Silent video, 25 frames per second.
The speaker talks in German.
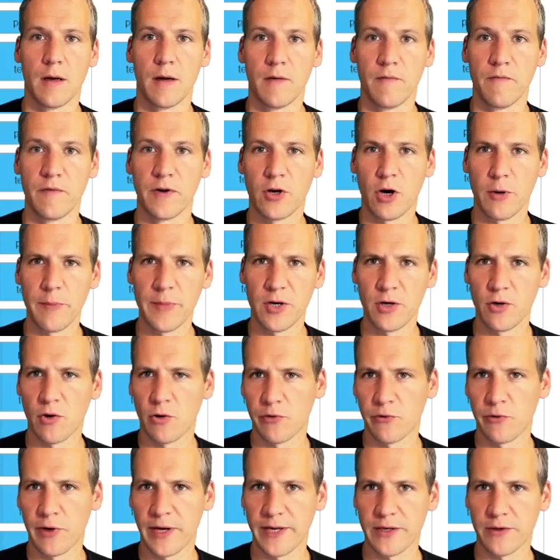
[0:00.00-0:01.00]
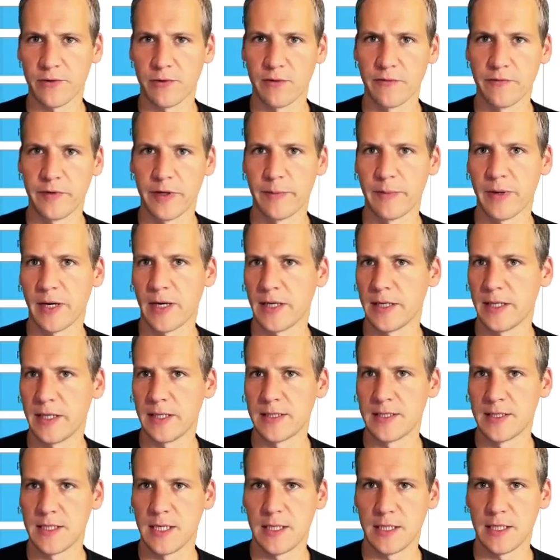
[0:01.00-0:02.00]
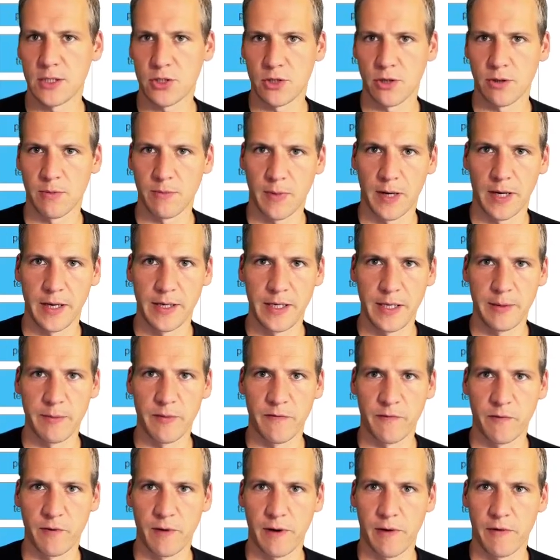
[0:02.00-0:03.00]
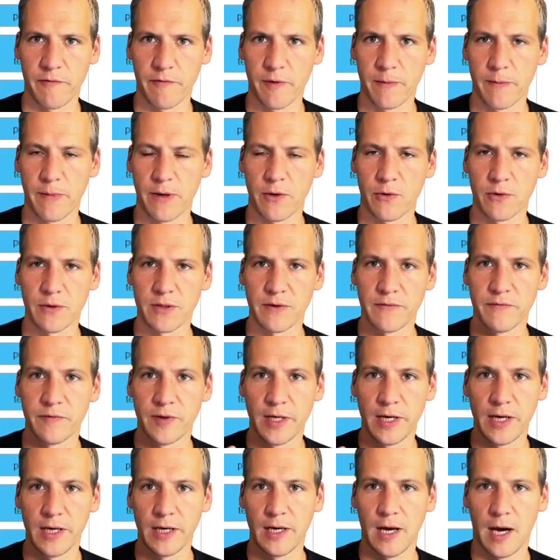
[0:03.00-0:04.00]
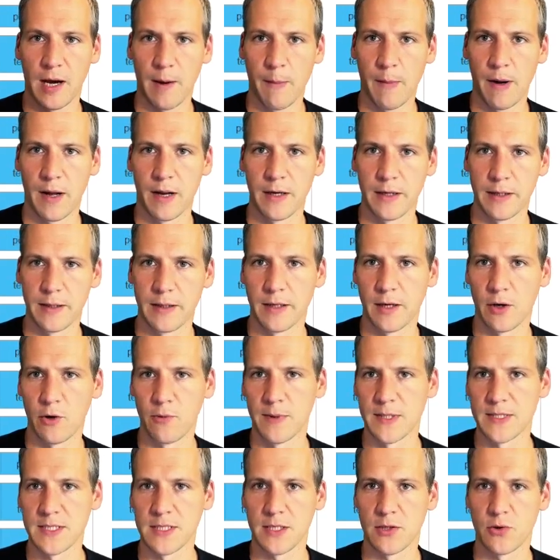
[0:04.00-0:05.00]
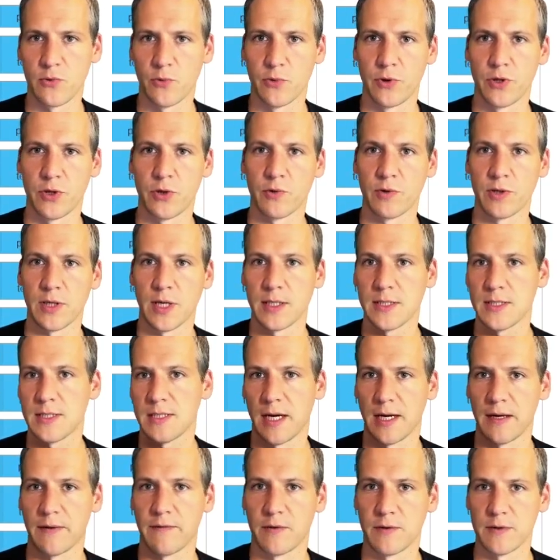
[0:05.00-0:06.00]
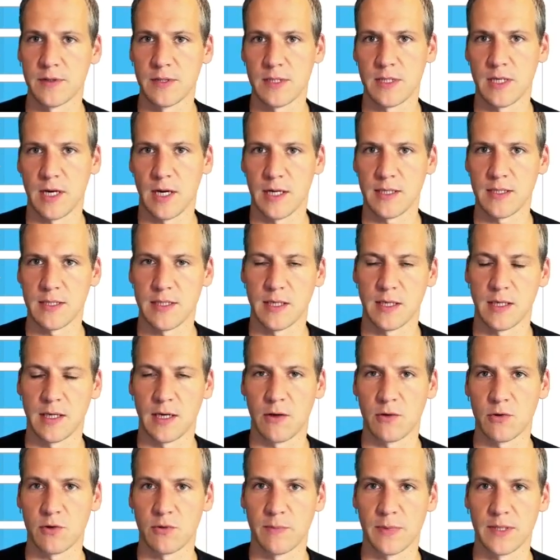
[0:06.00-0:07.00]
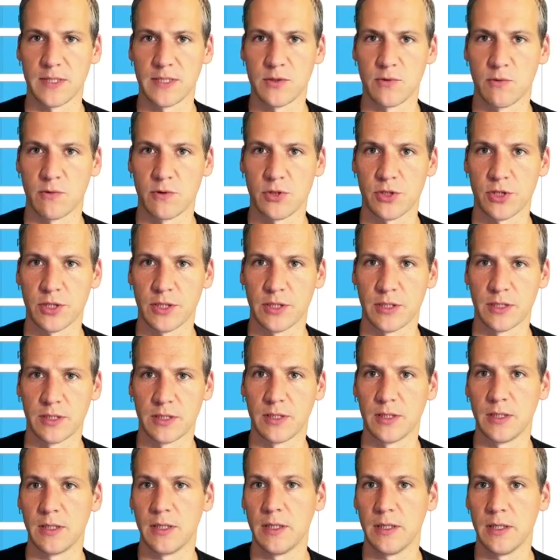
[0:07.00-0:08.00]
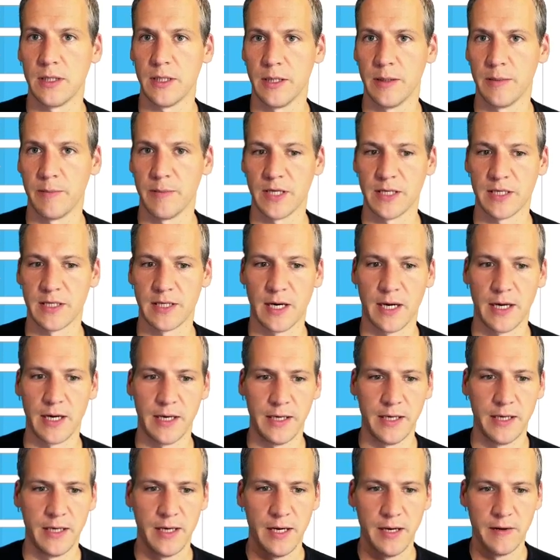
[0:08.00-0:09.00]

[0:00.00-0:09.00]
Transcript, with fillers: Willkommen in Node-RED und wie immer seht ihr schon meinen Demo-Flow aufgebaut. Wir gehen einmal in der Übersicht durch und dann zeigen wir uns die einzelnen Automationsschritte im Detail.